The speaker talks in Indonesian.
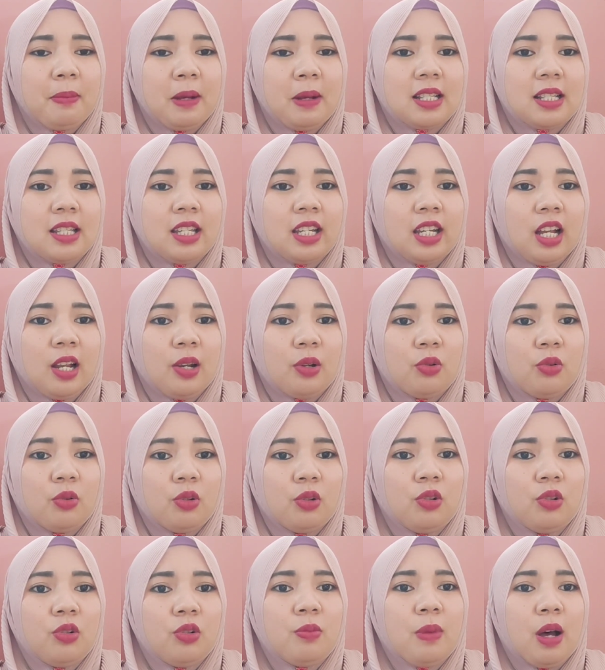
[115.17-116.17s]
pastikan
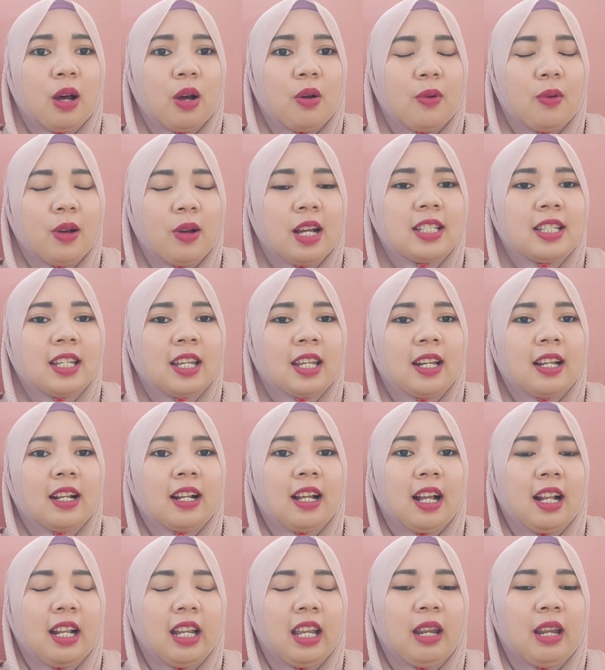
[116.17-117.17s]
dulu bahwa channel
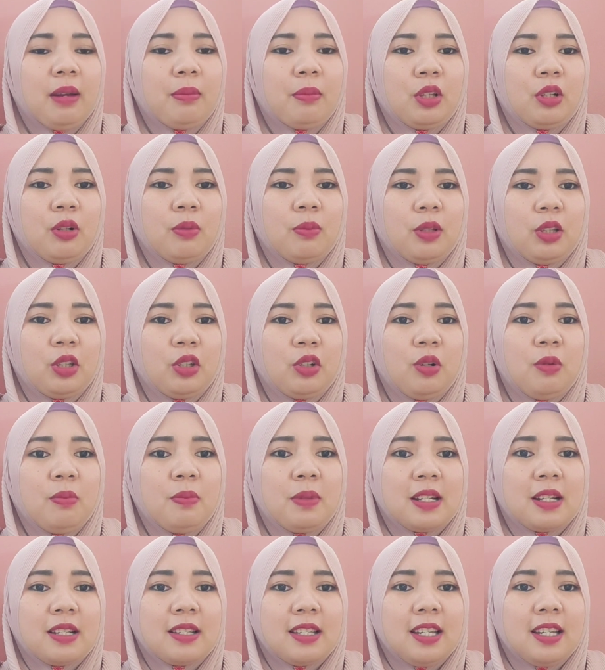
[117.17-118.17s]
kalian betul-betul
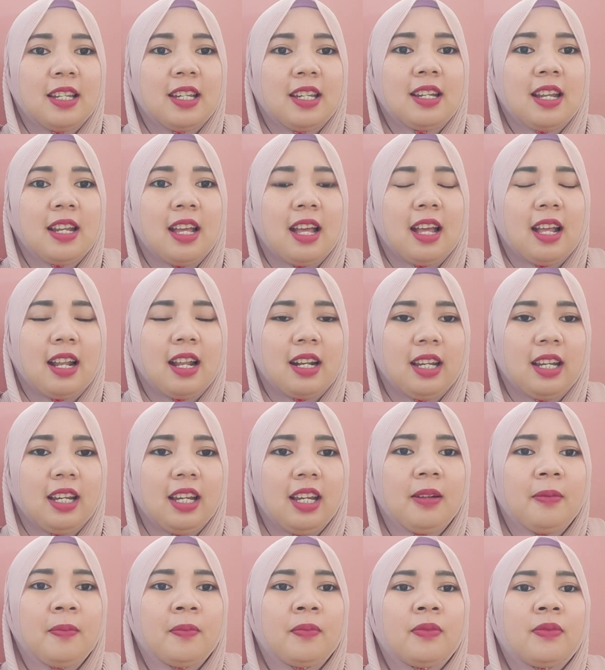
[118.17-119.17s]
bersih
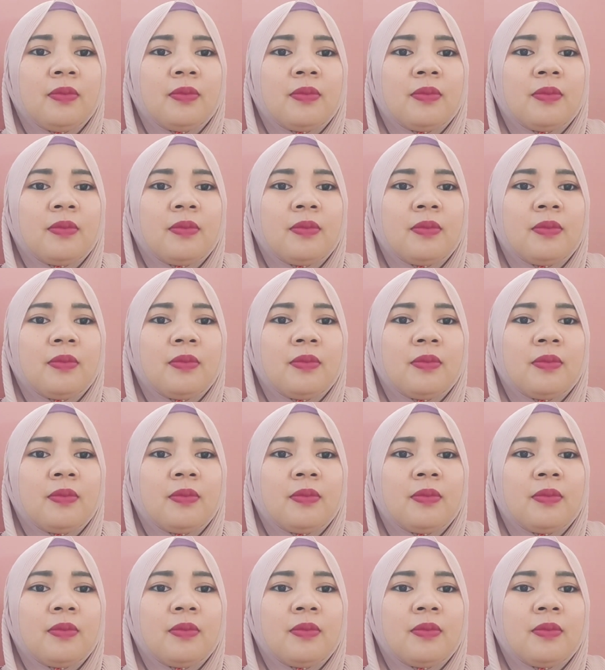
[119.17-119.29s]
dari